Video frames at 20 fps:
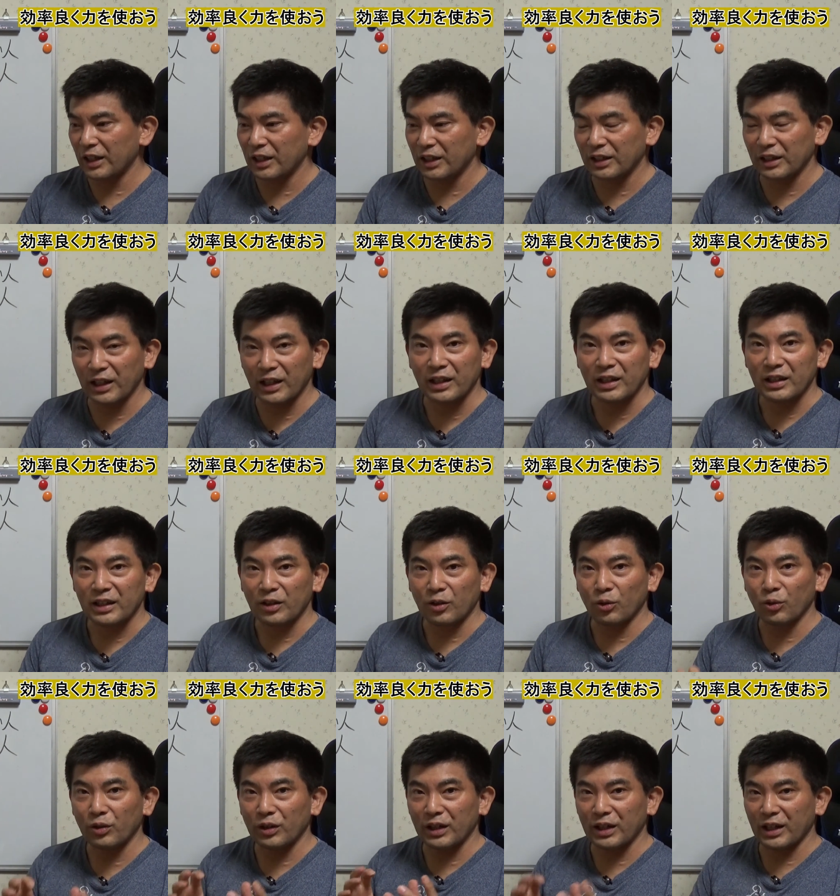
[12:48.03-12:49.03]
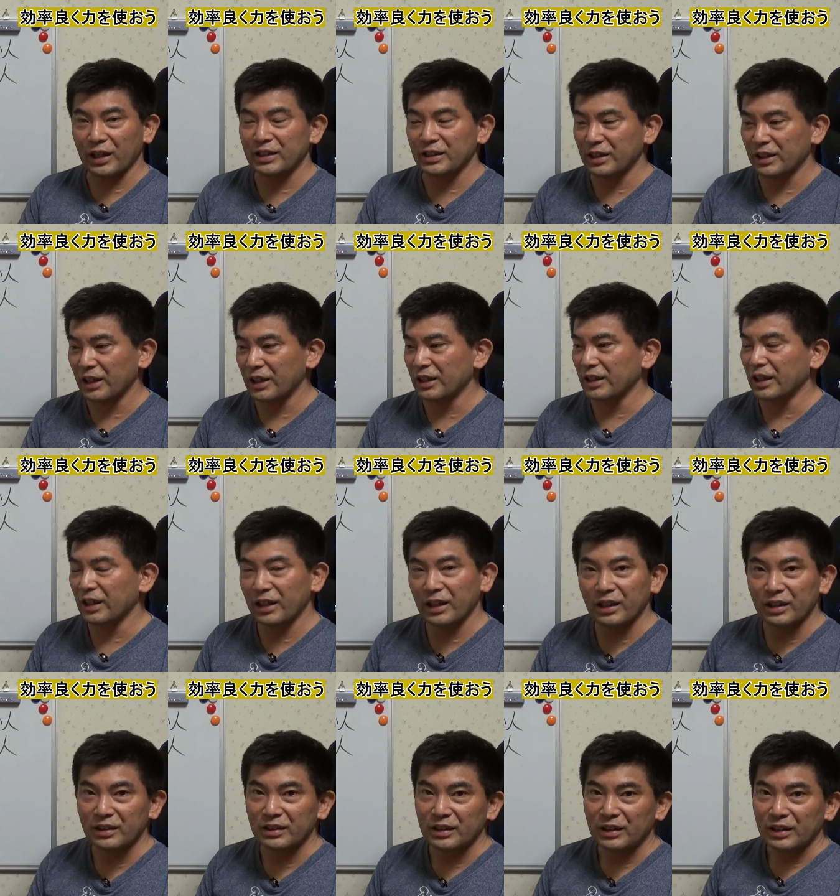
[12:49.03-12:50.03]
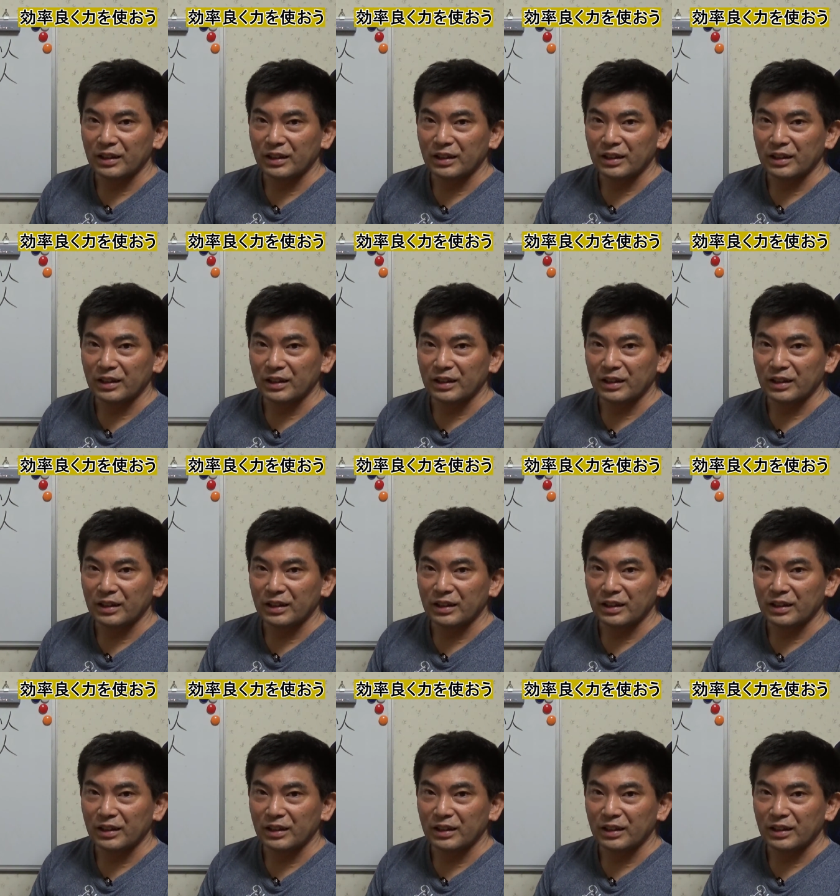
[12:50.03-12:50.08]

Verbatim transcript: 入れて OK じゃないから、